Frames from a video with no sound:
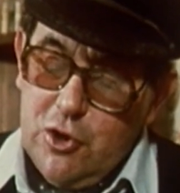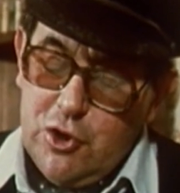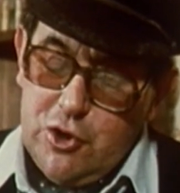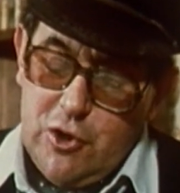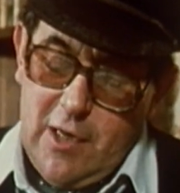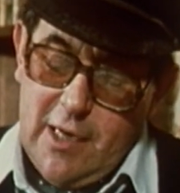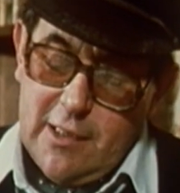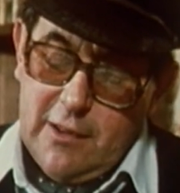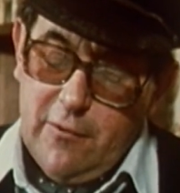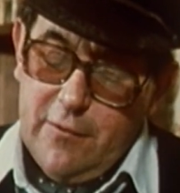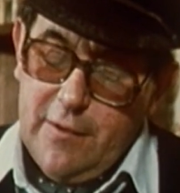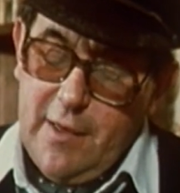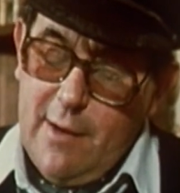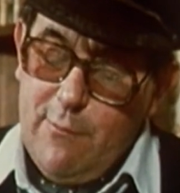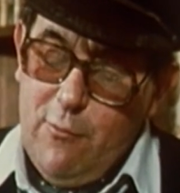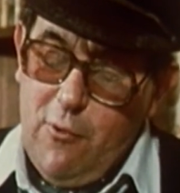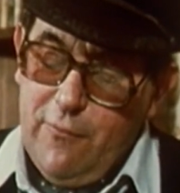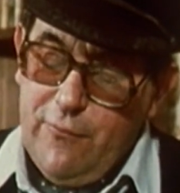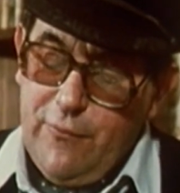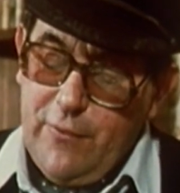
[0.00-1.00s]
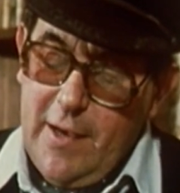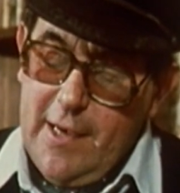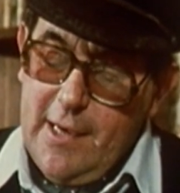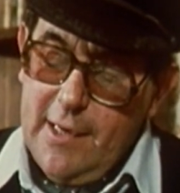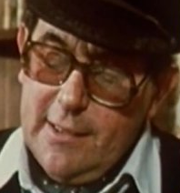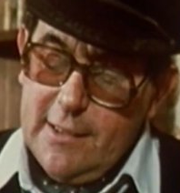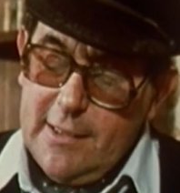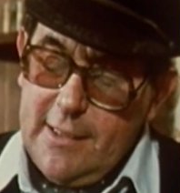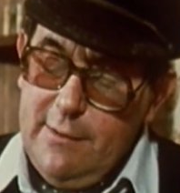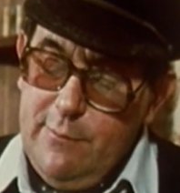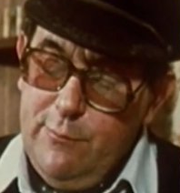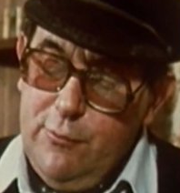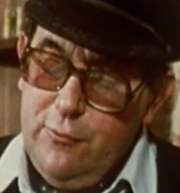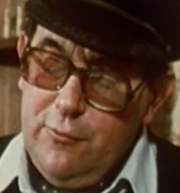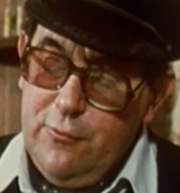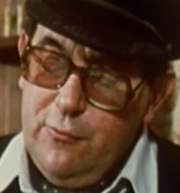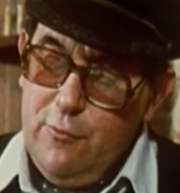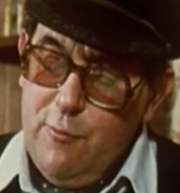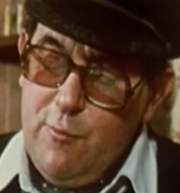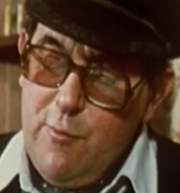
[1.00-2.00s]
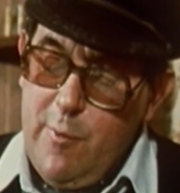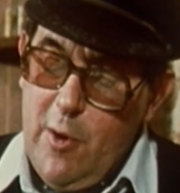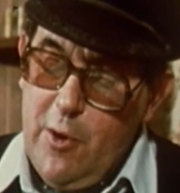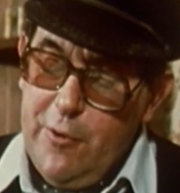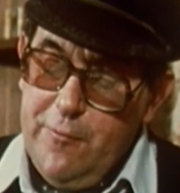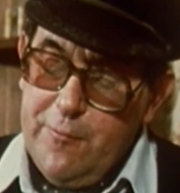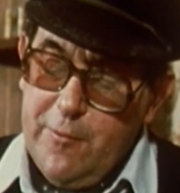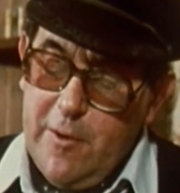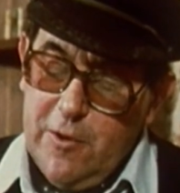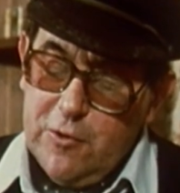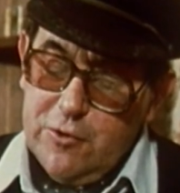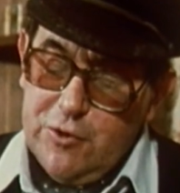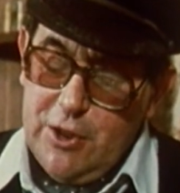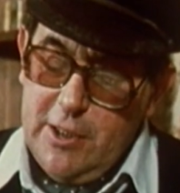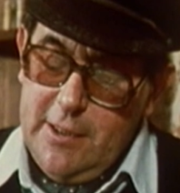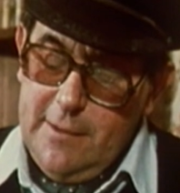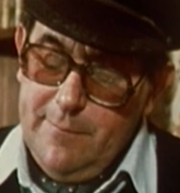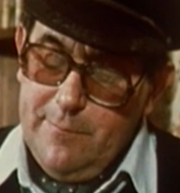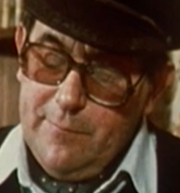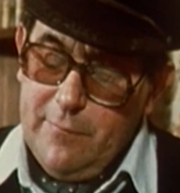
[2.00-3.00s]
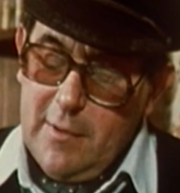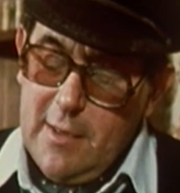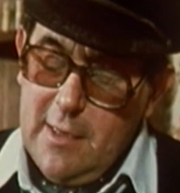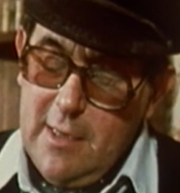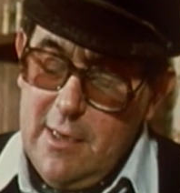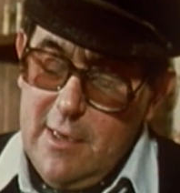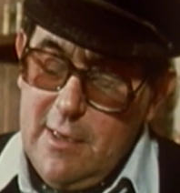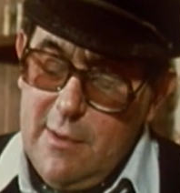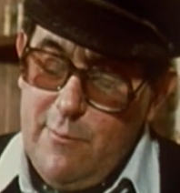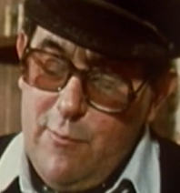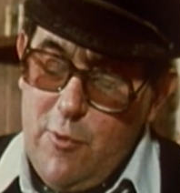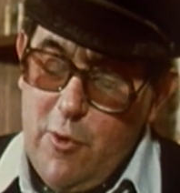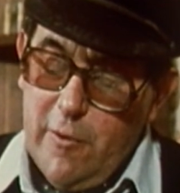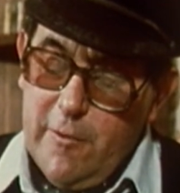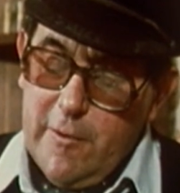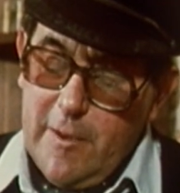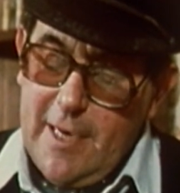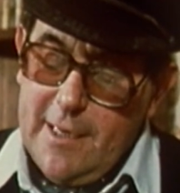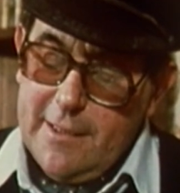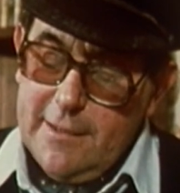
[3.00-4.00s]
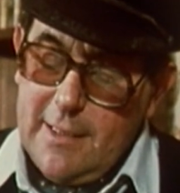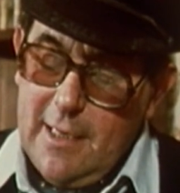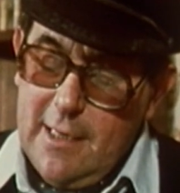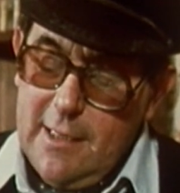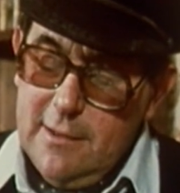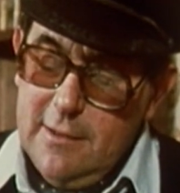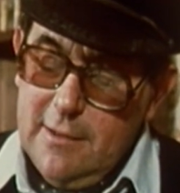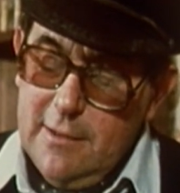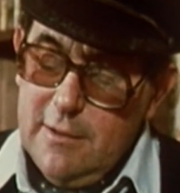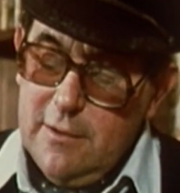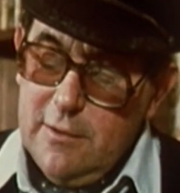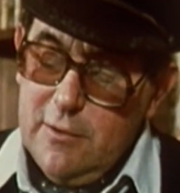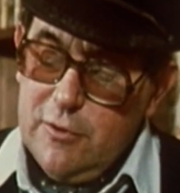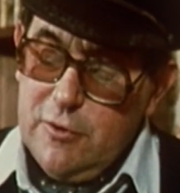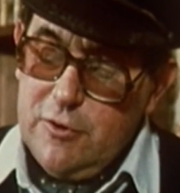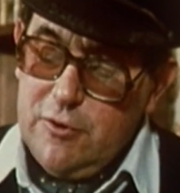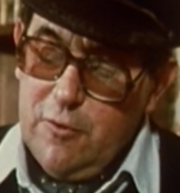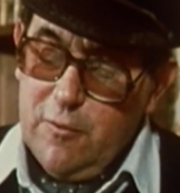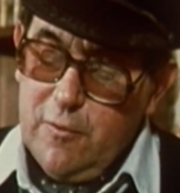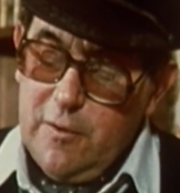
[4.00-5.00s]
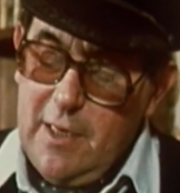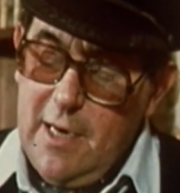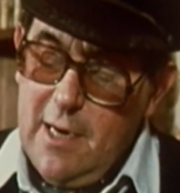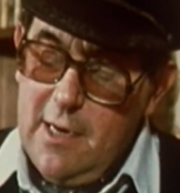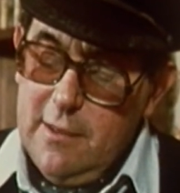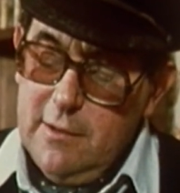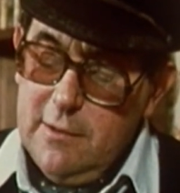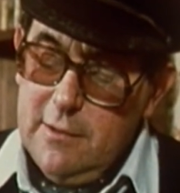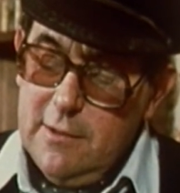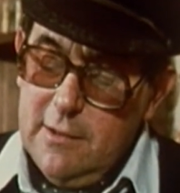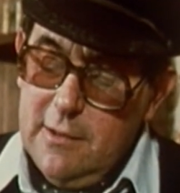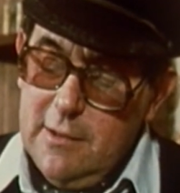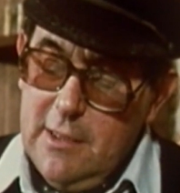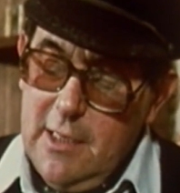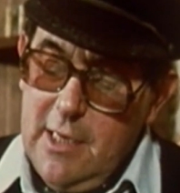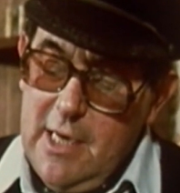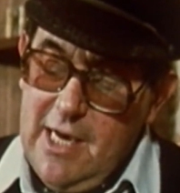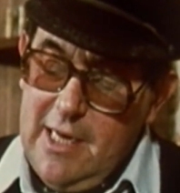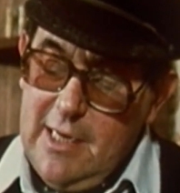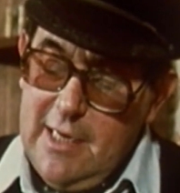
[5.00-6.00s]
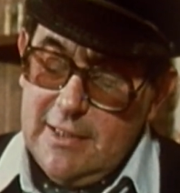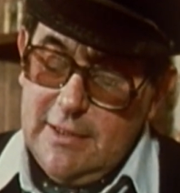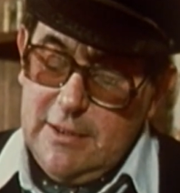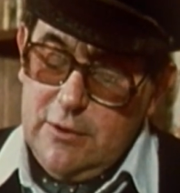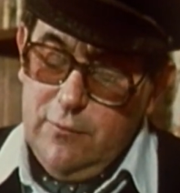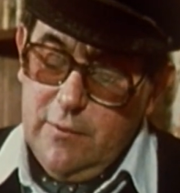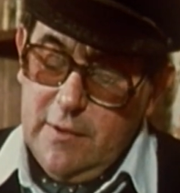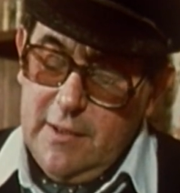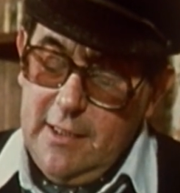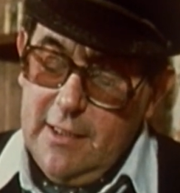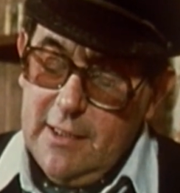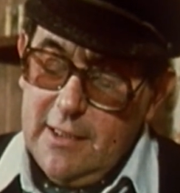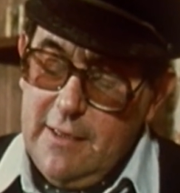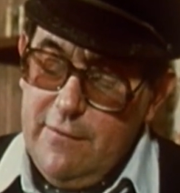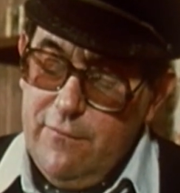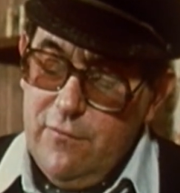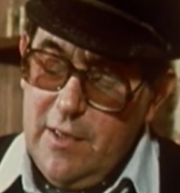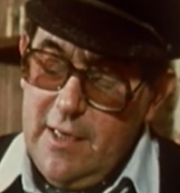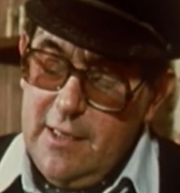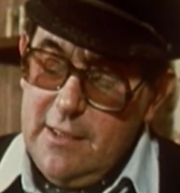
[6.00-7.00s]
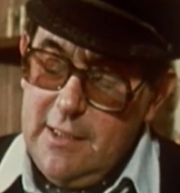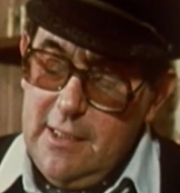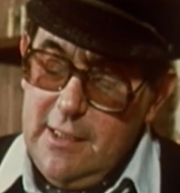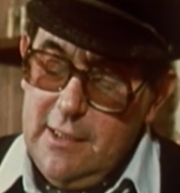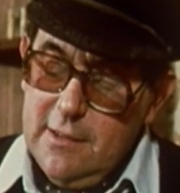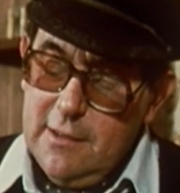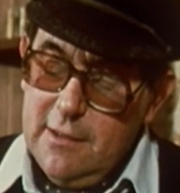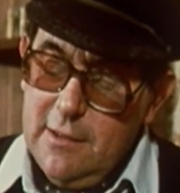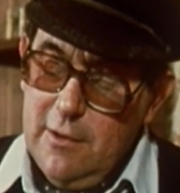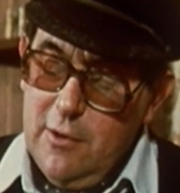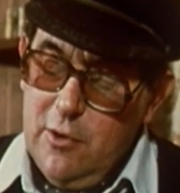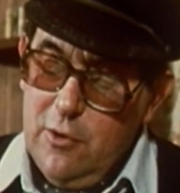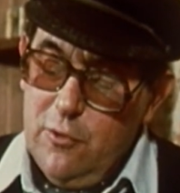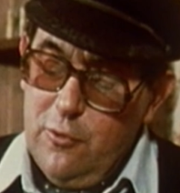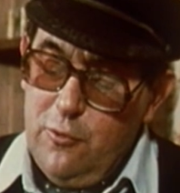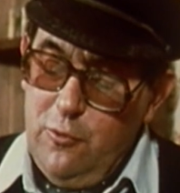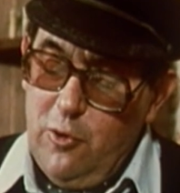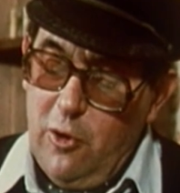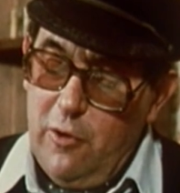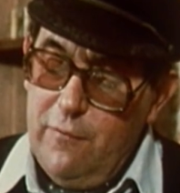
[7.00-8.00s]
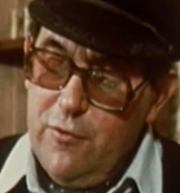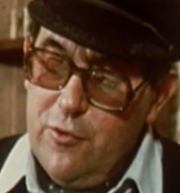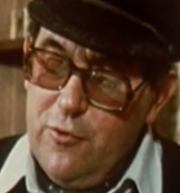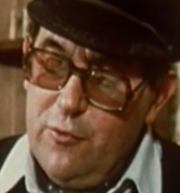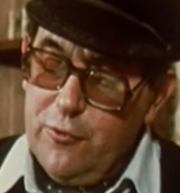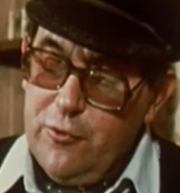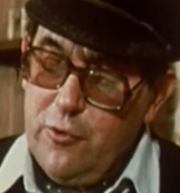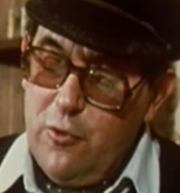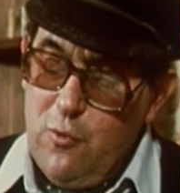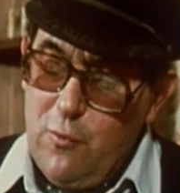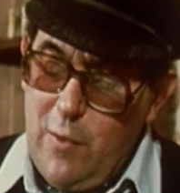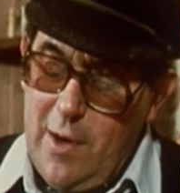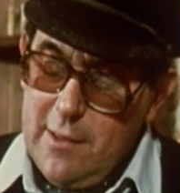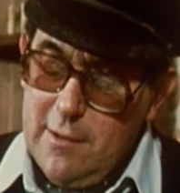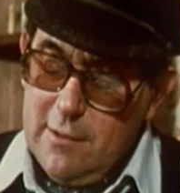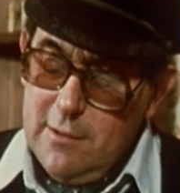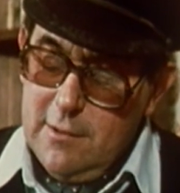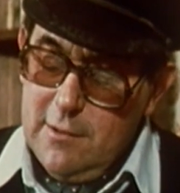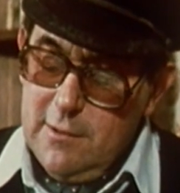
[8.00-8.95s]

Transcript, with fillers: Je l'attendais à mon frère qui but une bonne gorgée, me regarda, souria, et d'un sourire qui voulait dire Nous revenons de loin.